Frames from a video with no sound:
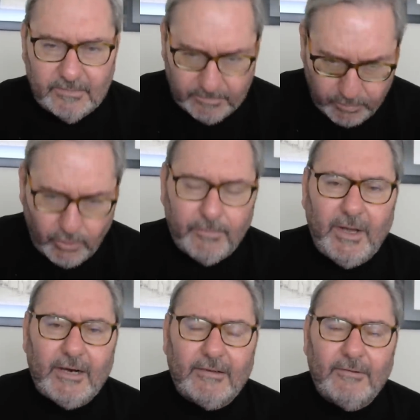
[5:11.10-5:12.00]

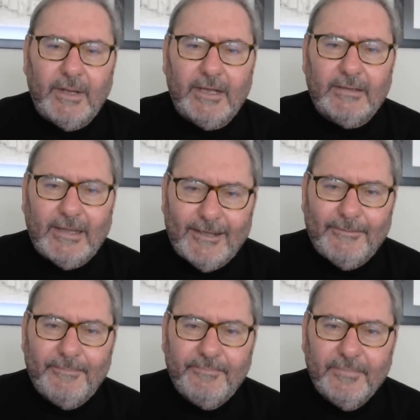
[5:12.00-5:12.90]

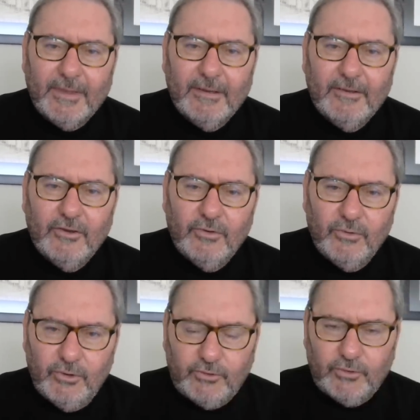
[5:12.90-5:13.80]
bombardımanda
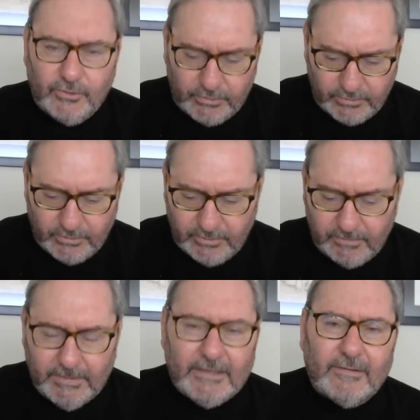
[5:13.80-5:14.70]
300 e,
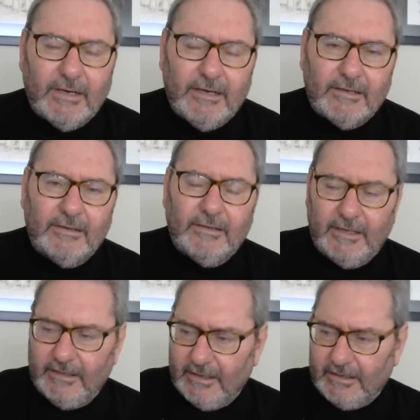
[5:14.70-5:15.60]
metre
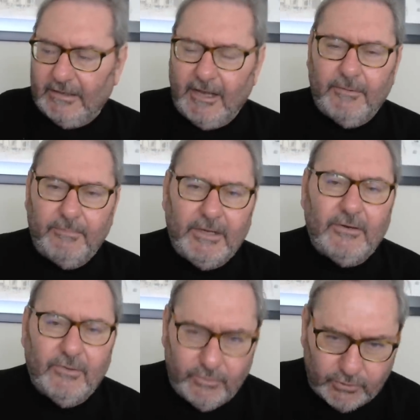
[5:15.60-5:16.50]
yakınlarına kadar bir
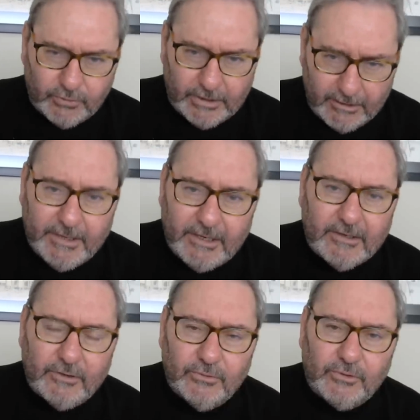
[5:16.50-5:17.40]
üssün,
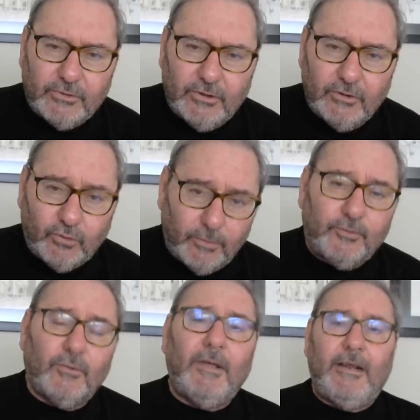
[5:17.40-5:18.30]
Amerikan üssünün
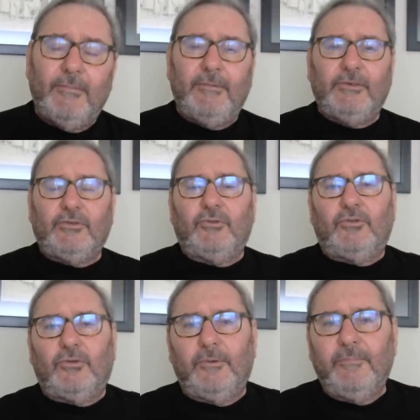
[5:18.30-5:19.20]
topçu mermimiz
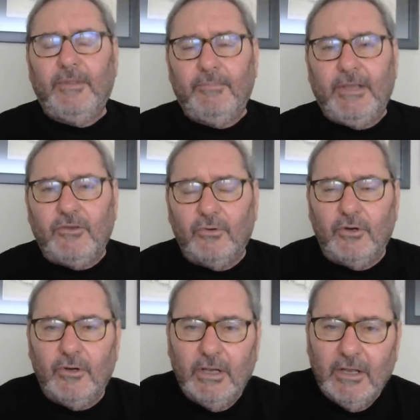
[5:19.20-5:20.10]
düştü. Peki
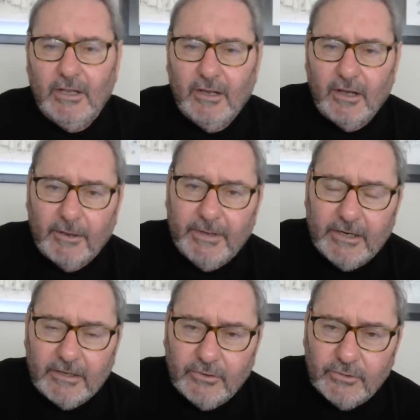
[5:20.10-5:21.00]
o
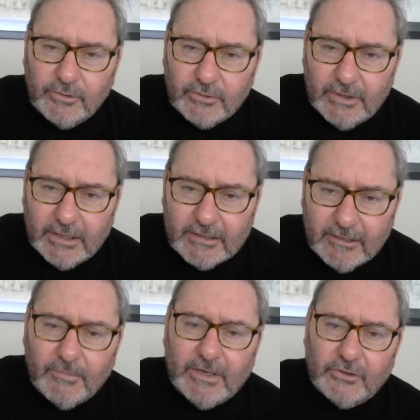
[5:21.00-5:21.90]
Amerikan üssünde
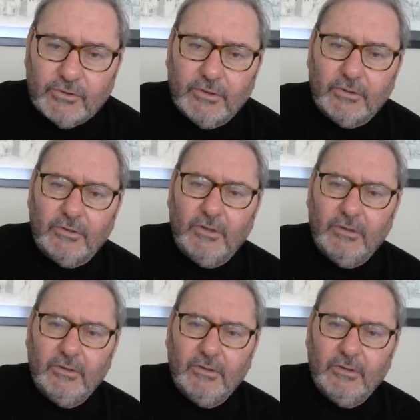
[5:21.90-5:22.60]
kim mi yaşıyordu?